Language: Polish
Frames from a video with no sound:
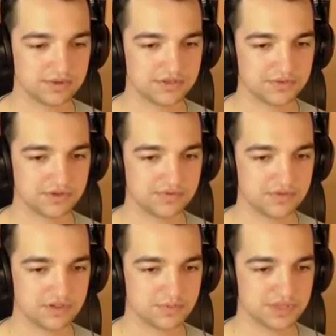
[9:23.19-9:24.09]
bardzo łatwo
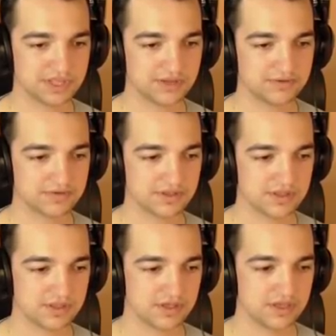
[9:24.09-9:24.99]
jest przesterować
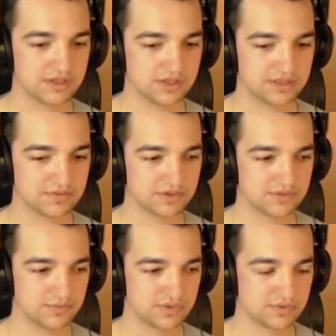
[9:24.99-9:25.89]
i to jest
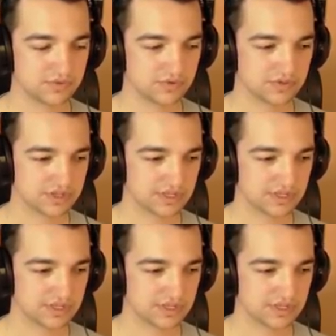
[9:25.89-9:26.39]
właśnie emocjonujące.